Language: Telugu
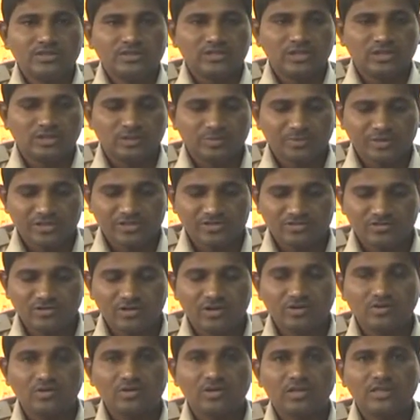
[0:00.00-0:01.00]
తర్వాత ప్రెస్
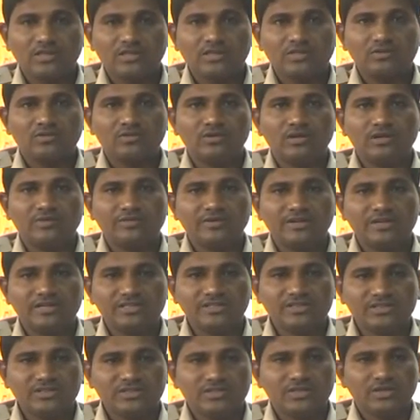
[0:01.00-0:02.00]
ద్వారా కూడా అందరికి కూడా
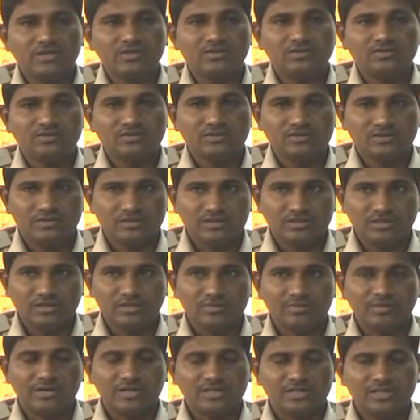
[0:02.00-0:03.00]
అవేర్నెస్ ఇస్తున్నాం ఈ
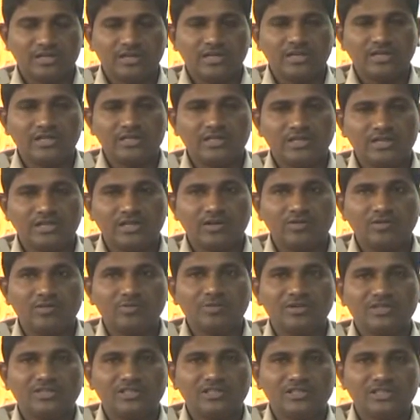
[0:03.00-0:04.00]
మట్కా అనేది
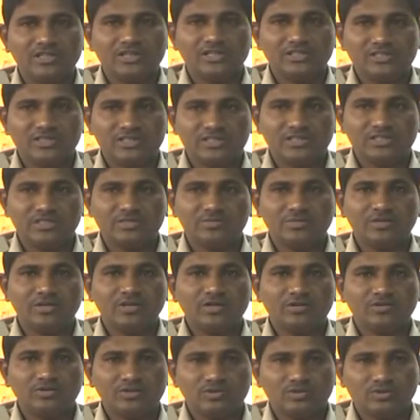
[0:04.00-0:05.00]
గవర్నమెంట్ చేత
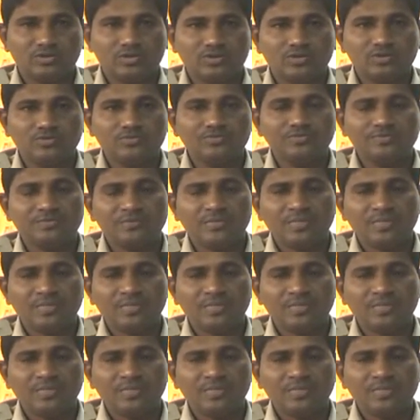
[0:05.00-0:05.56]
నిషేధించబడినటువంటి జోదం